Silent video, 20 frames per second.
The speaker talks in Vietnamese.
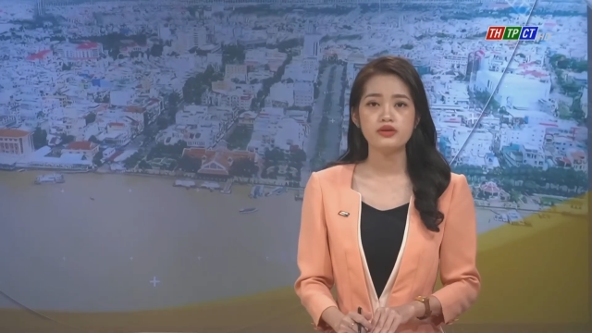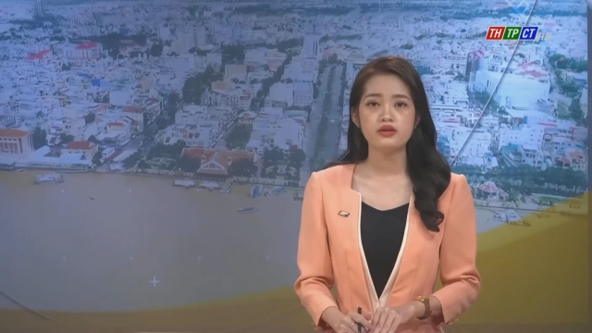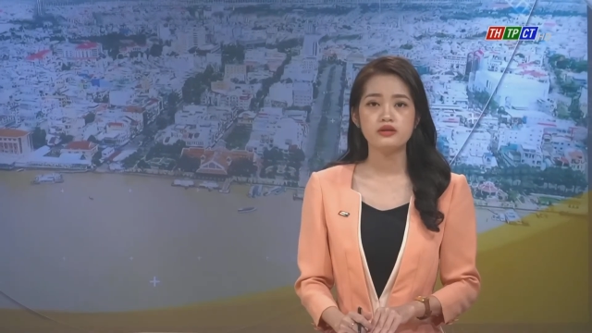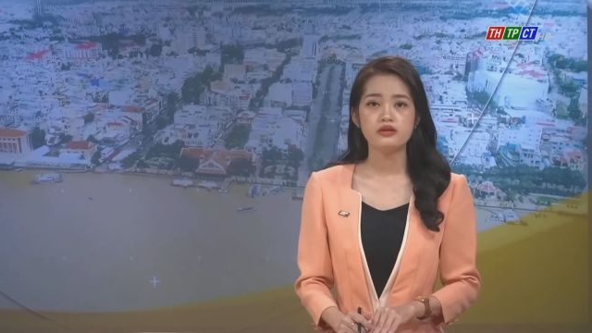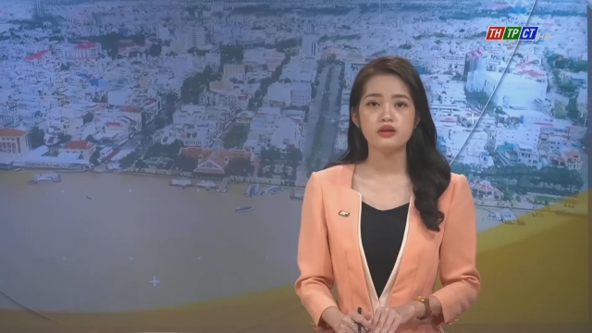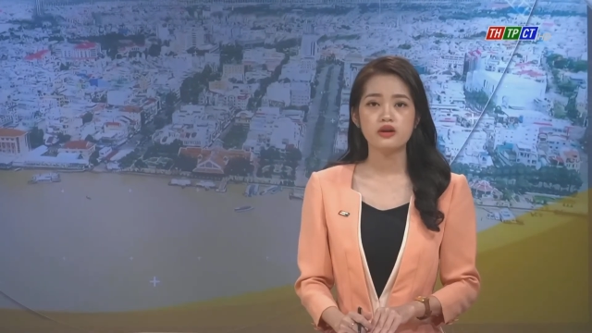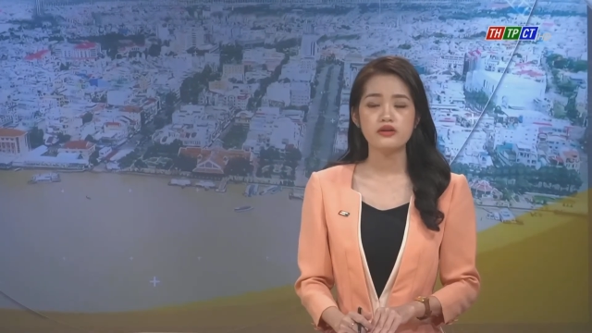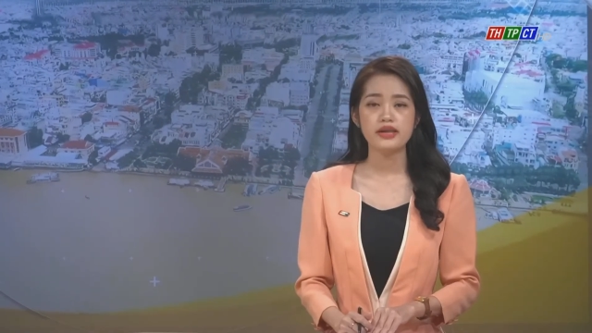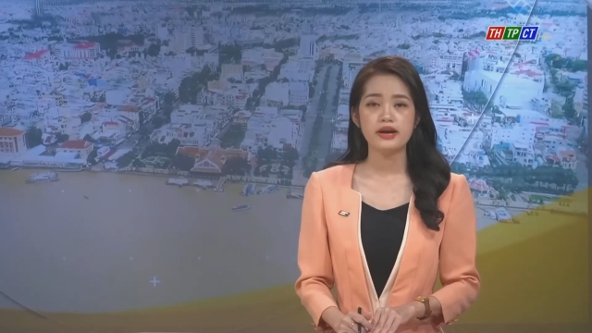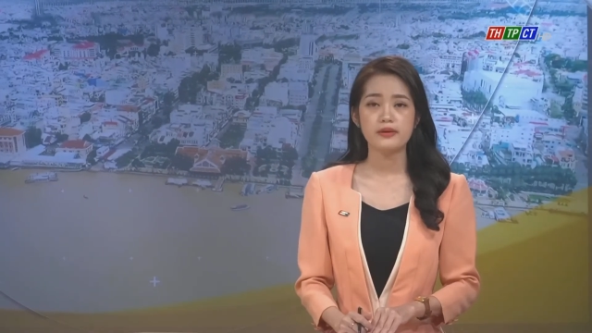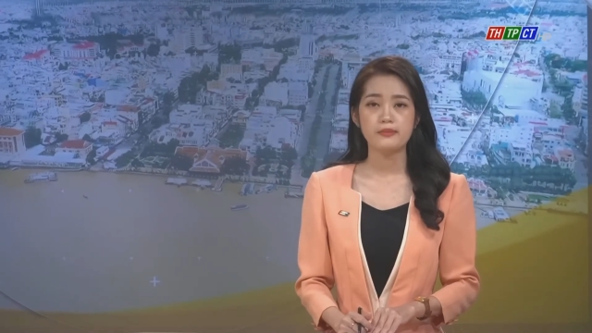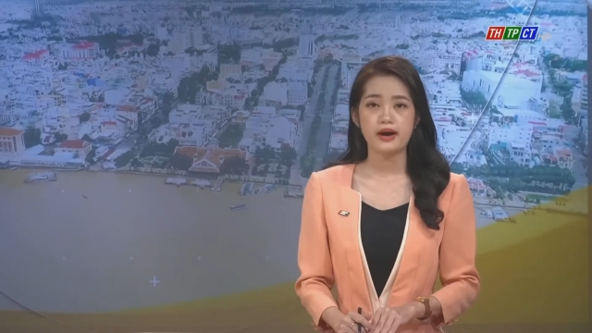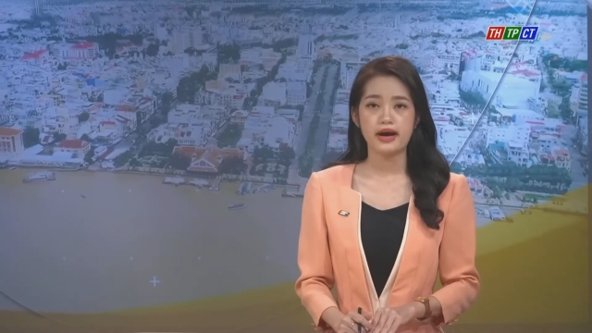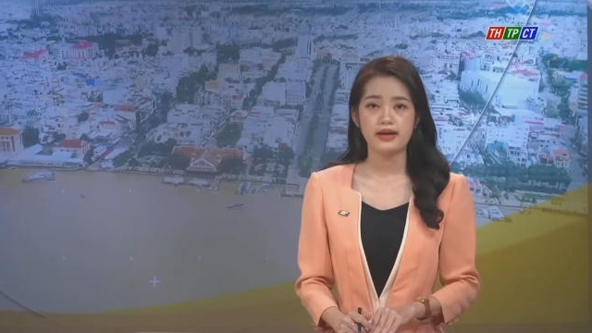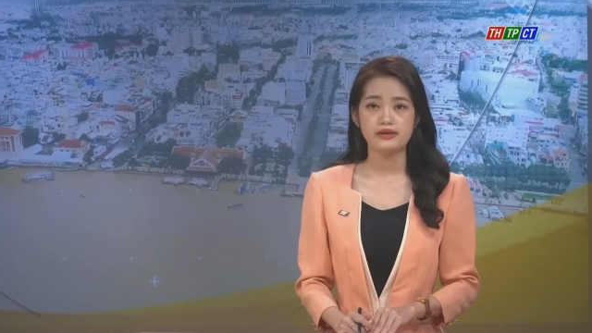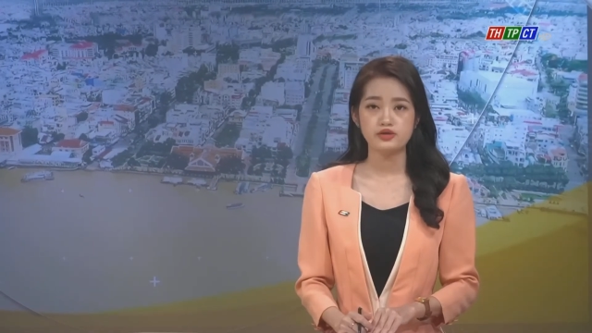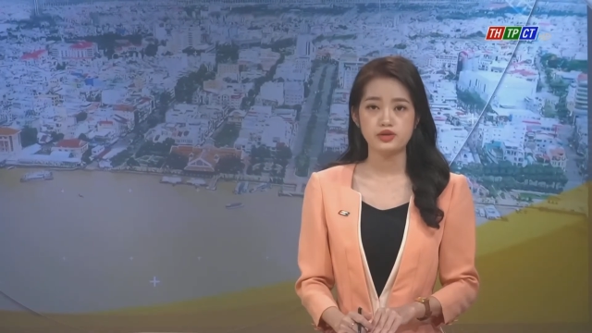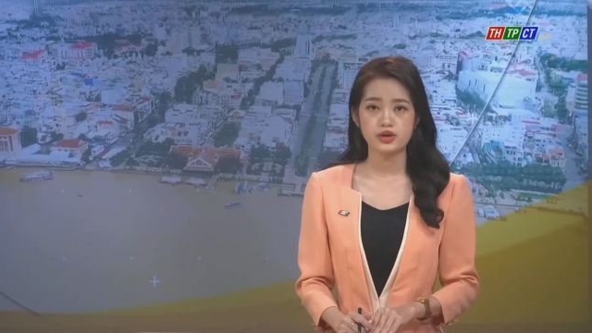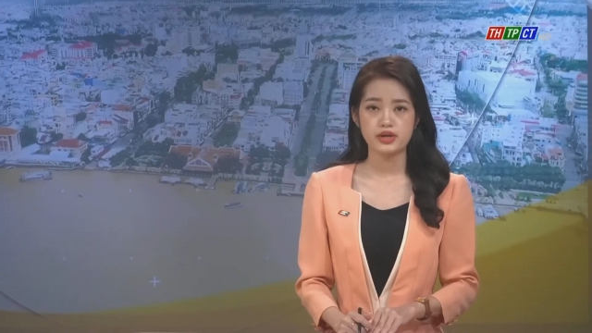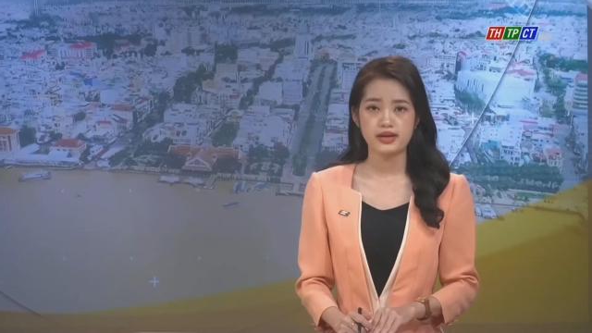vừa có văn
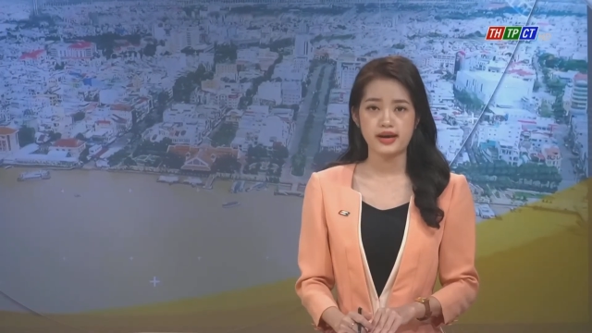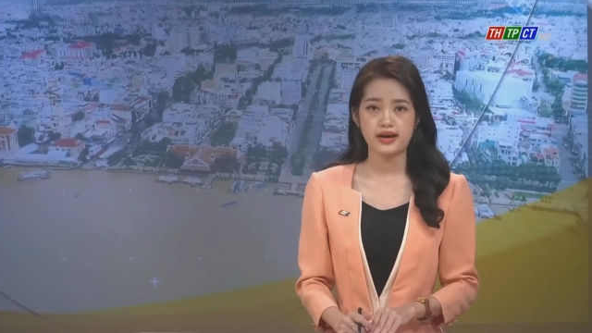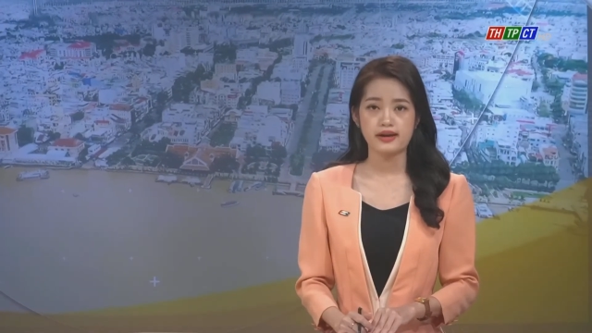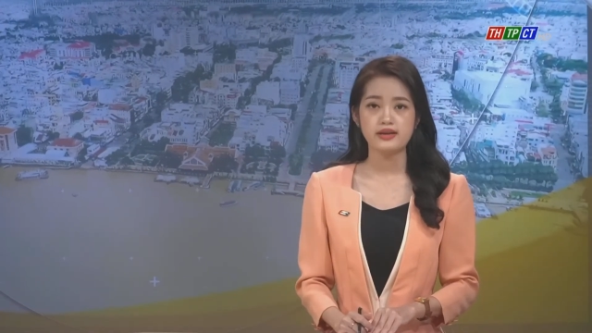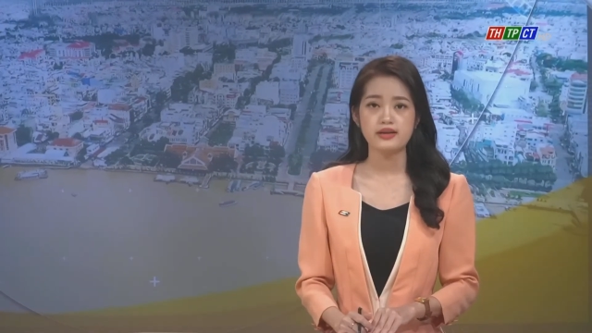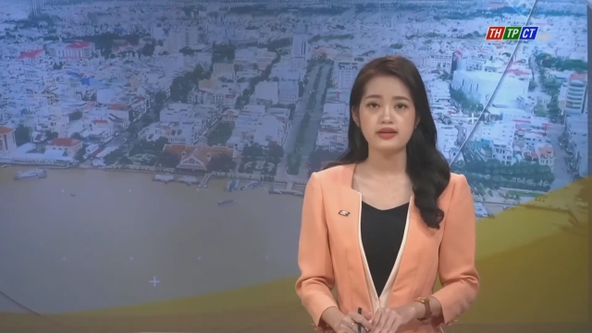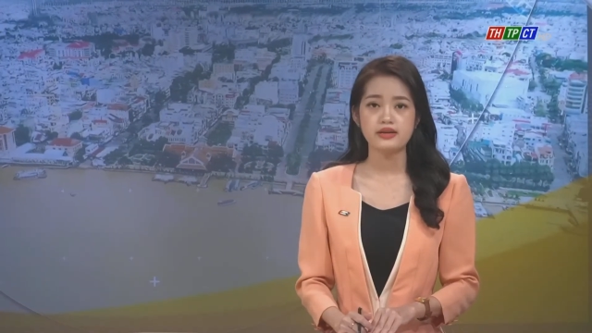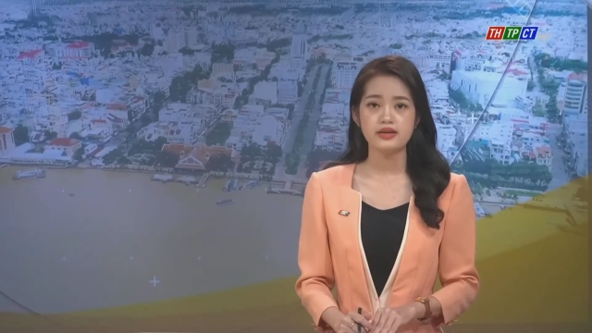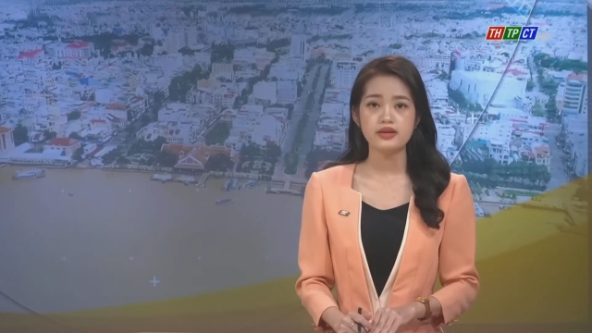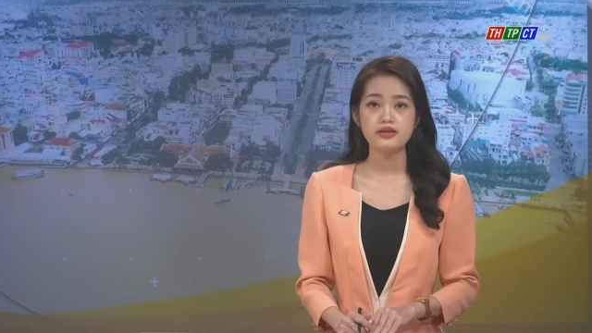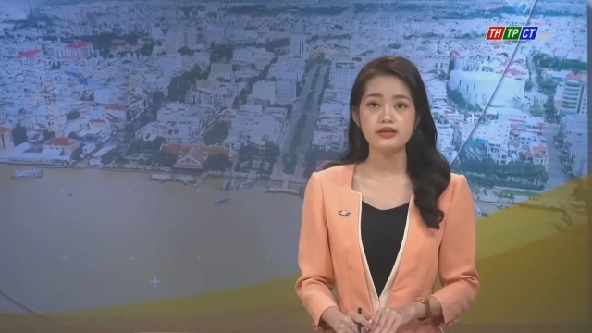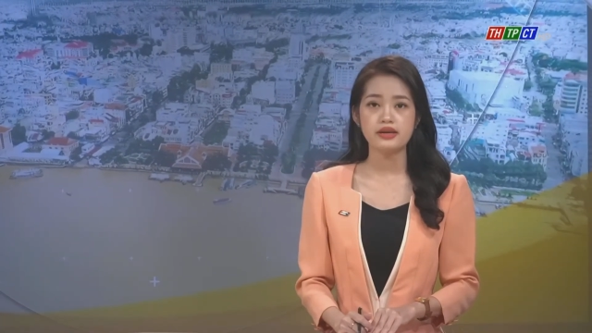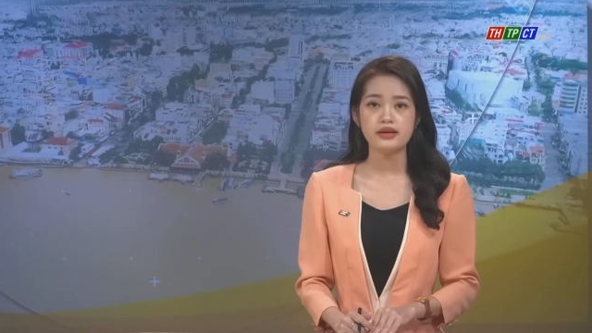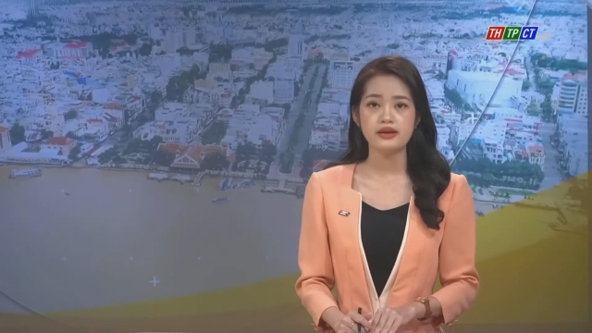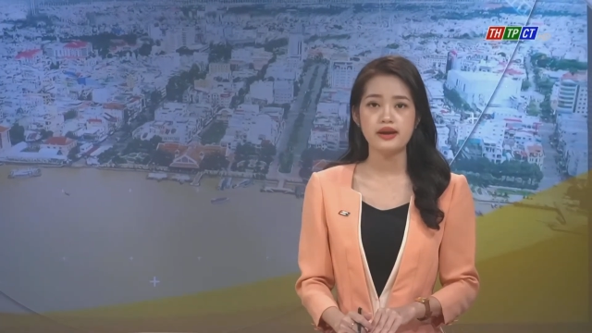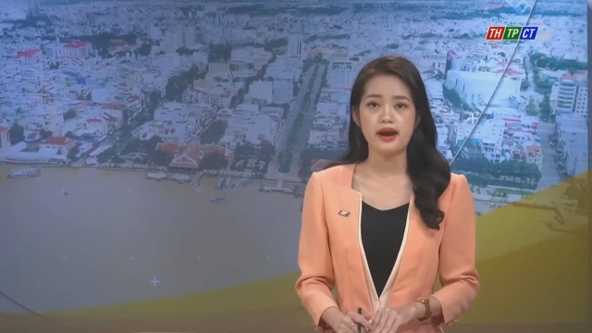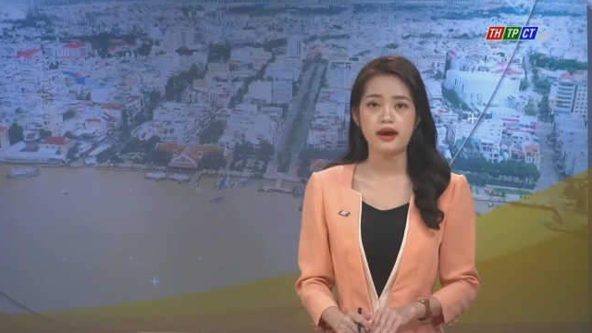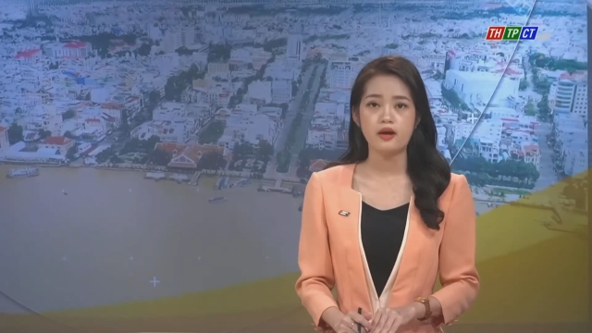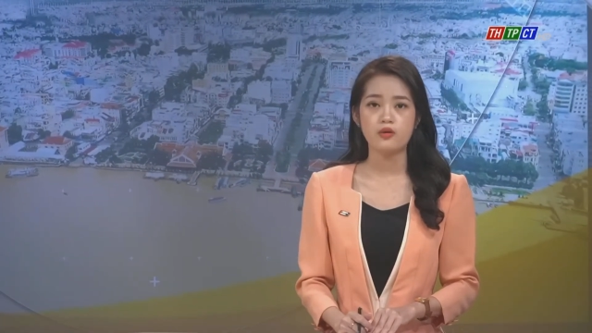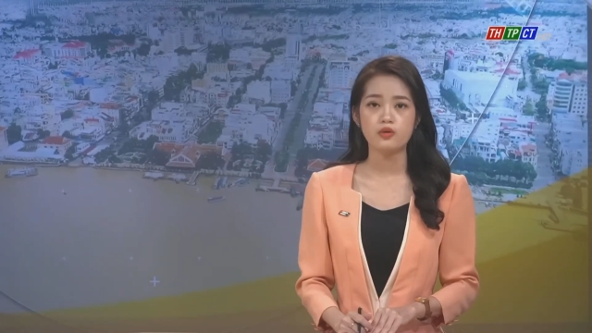bản truyền đạt ý kiến chỉ
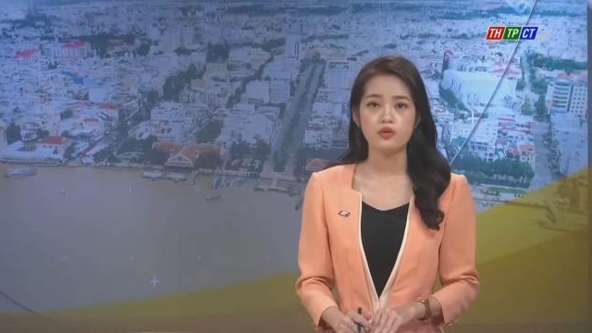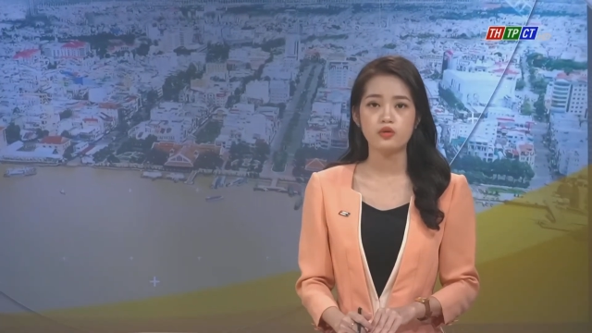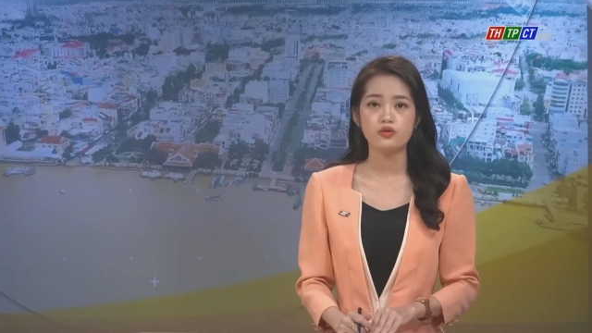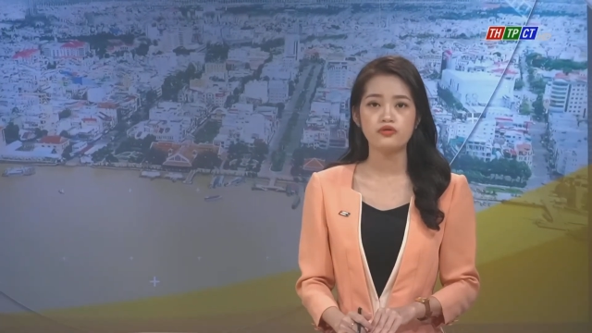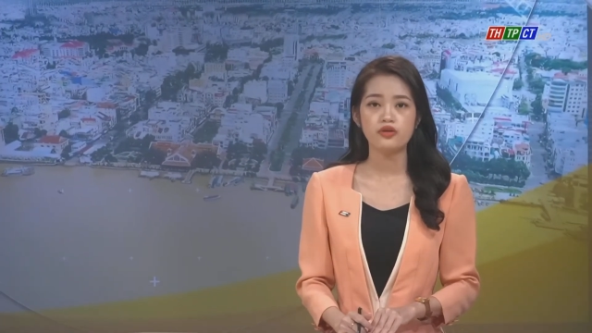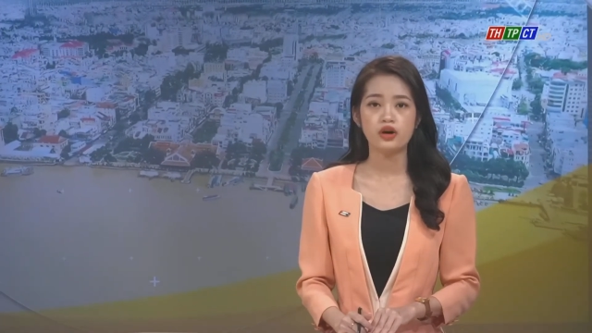đạo của